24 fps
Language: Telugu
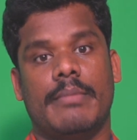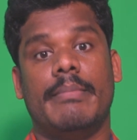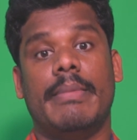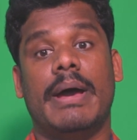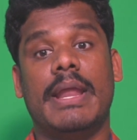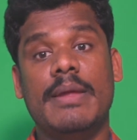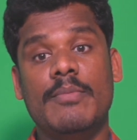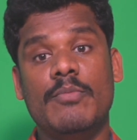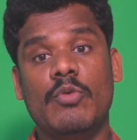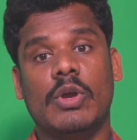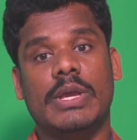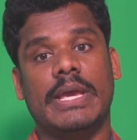
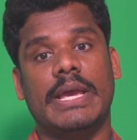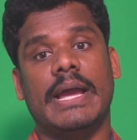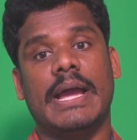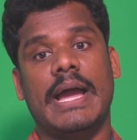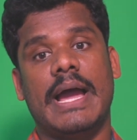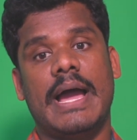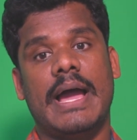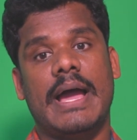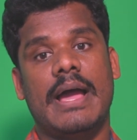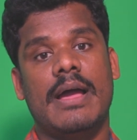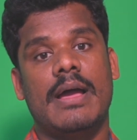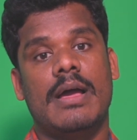మరీ
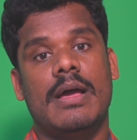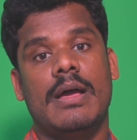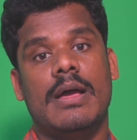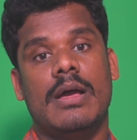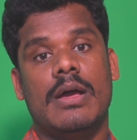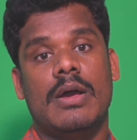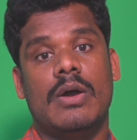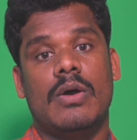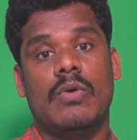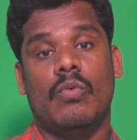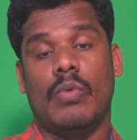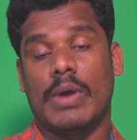ముఖ్యంగా
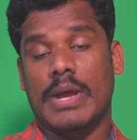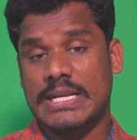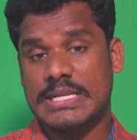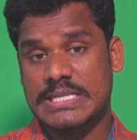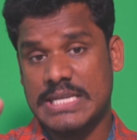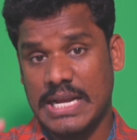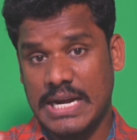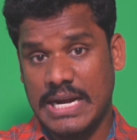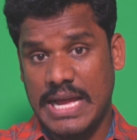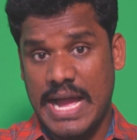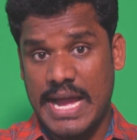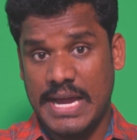
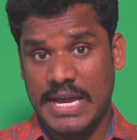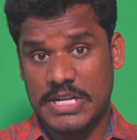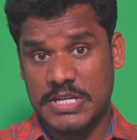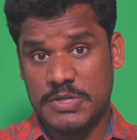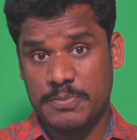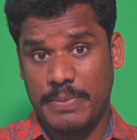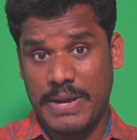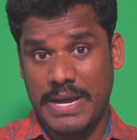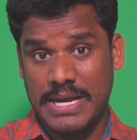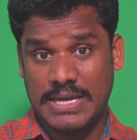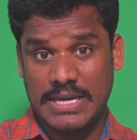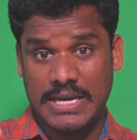వైఎస్ఆర్
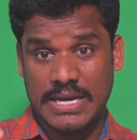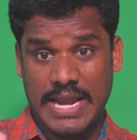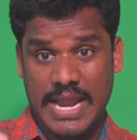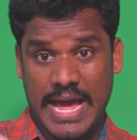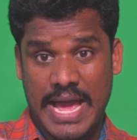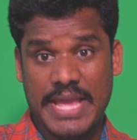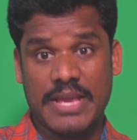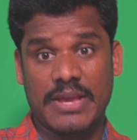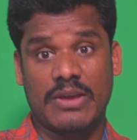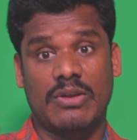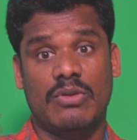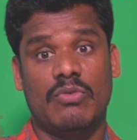కాంగ్రెస్ పార్టీ
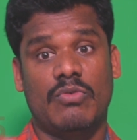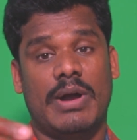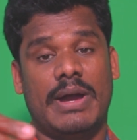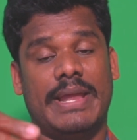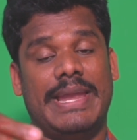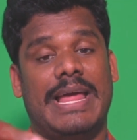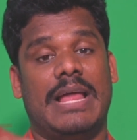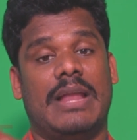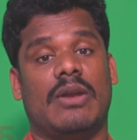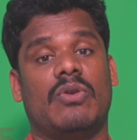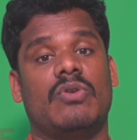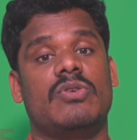నాయకులు ఒక
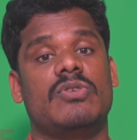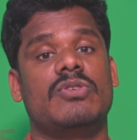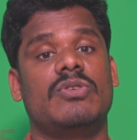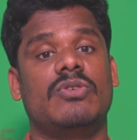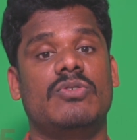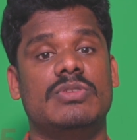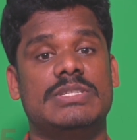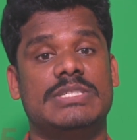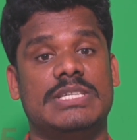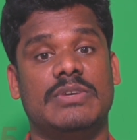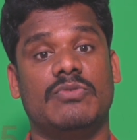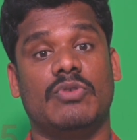నెల రోజుల
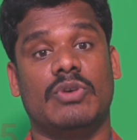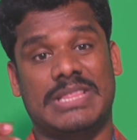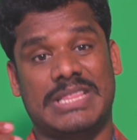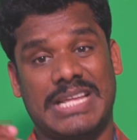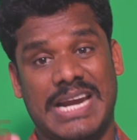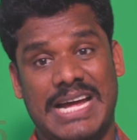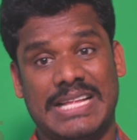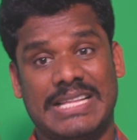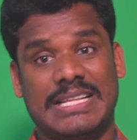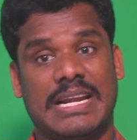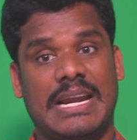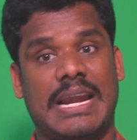నుంచి
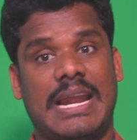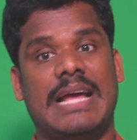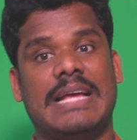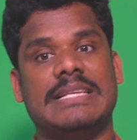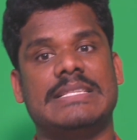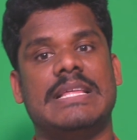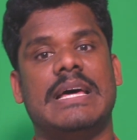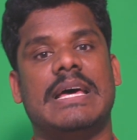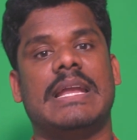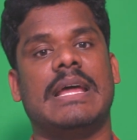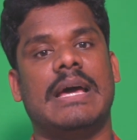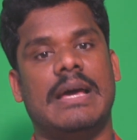ఉత్తరాంధ్ర
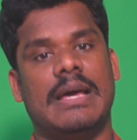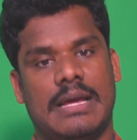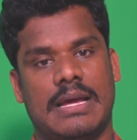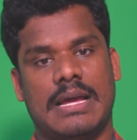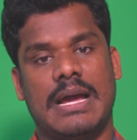రాజధాని